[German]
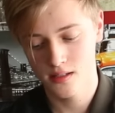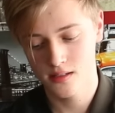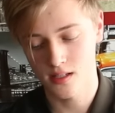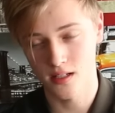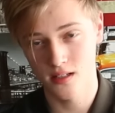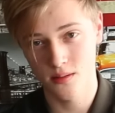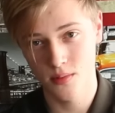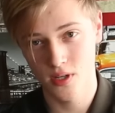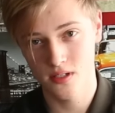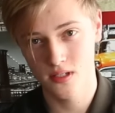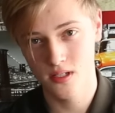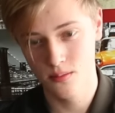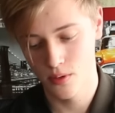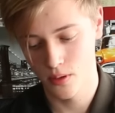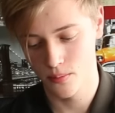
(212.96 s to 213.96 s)
Sende mir
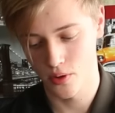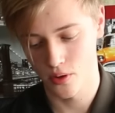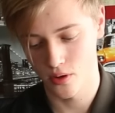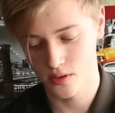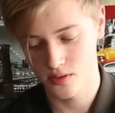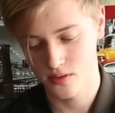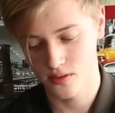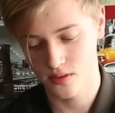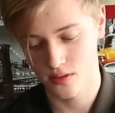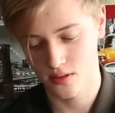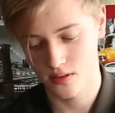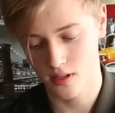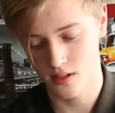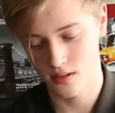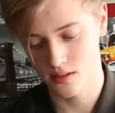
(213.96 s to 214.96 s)
sie per Post,
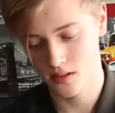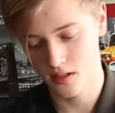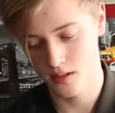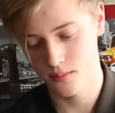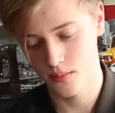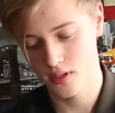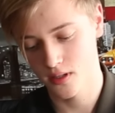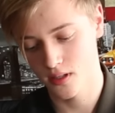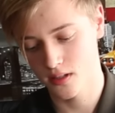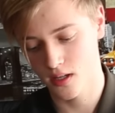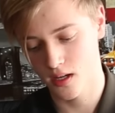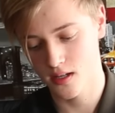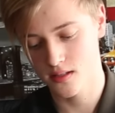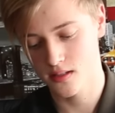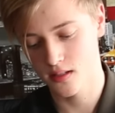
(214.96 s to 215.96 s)
dann eben die
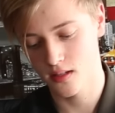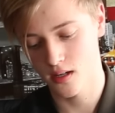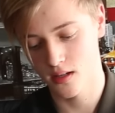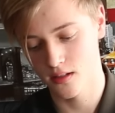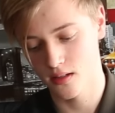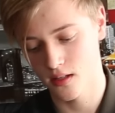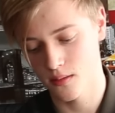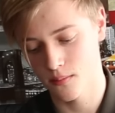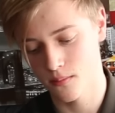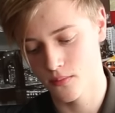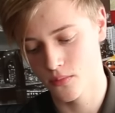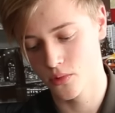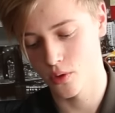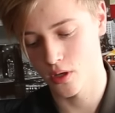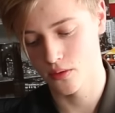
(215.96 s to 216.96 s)
Adresse, dann
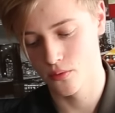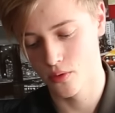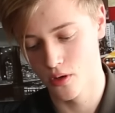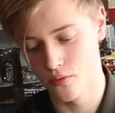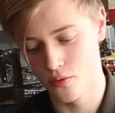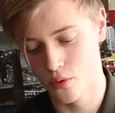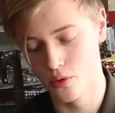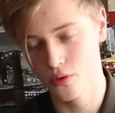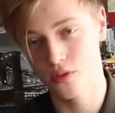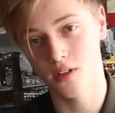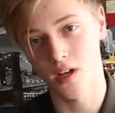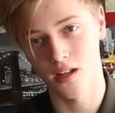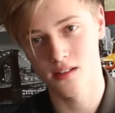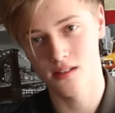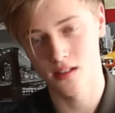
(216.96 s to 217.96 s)
eben dort, wo er wohnt und
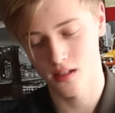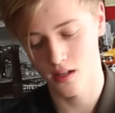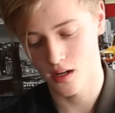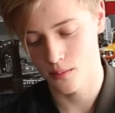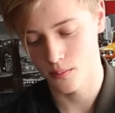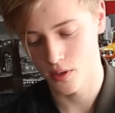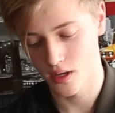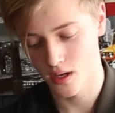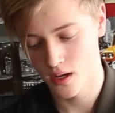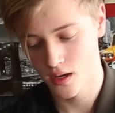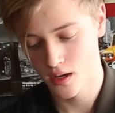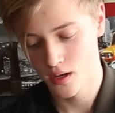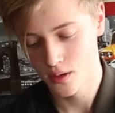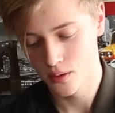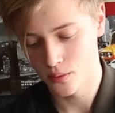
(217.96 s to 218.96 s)
dann sein Name.
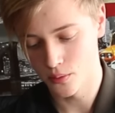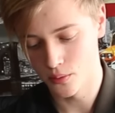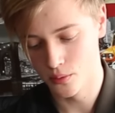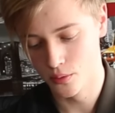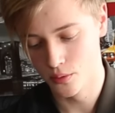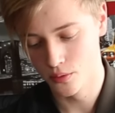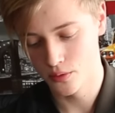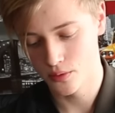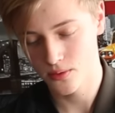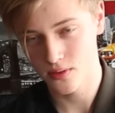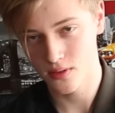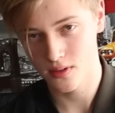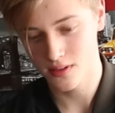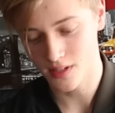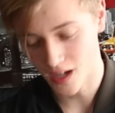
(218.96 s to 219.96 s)
Und
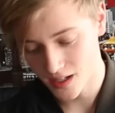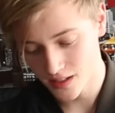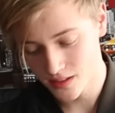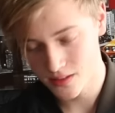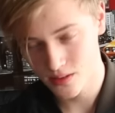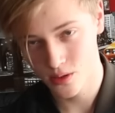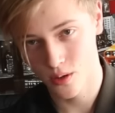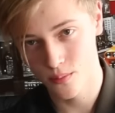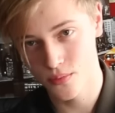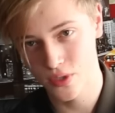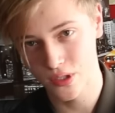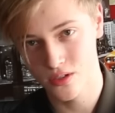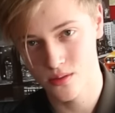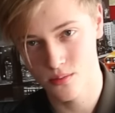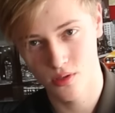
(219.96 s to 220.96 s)
dann kommt
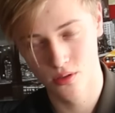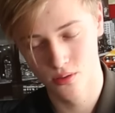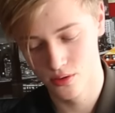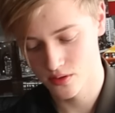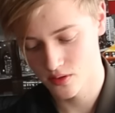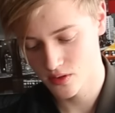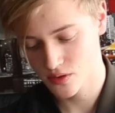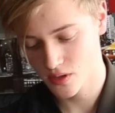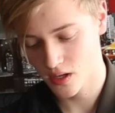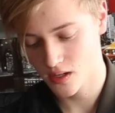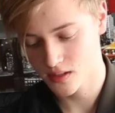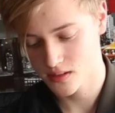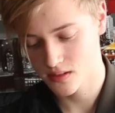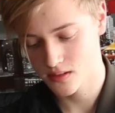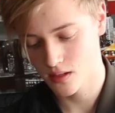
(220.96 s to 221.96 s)
noch zum Schluss das
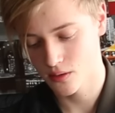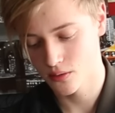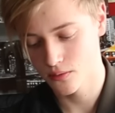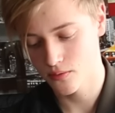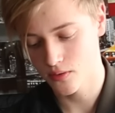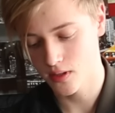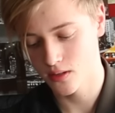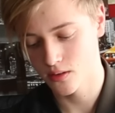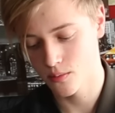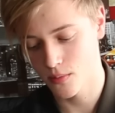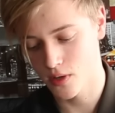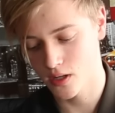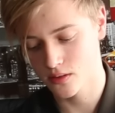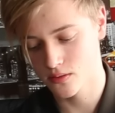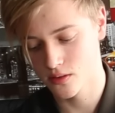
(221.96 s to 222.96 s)
30. und weh, du
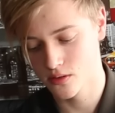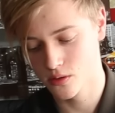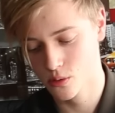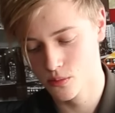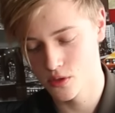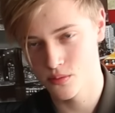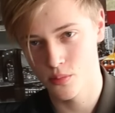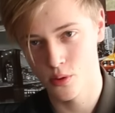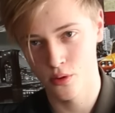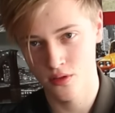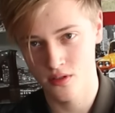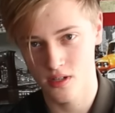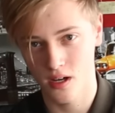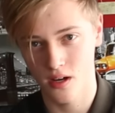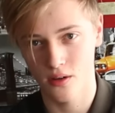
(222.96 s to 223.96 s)
machst was Dummes,
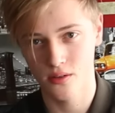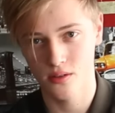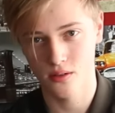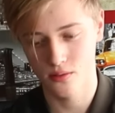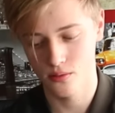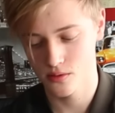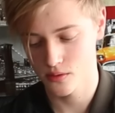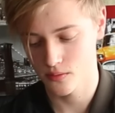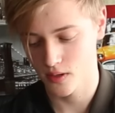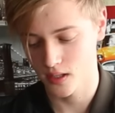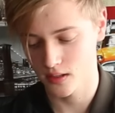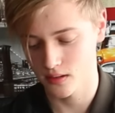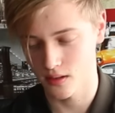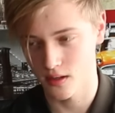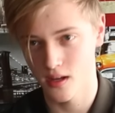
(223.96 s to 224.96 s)
Polizei und so
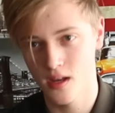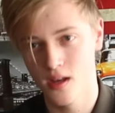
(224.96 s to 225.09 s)
weiter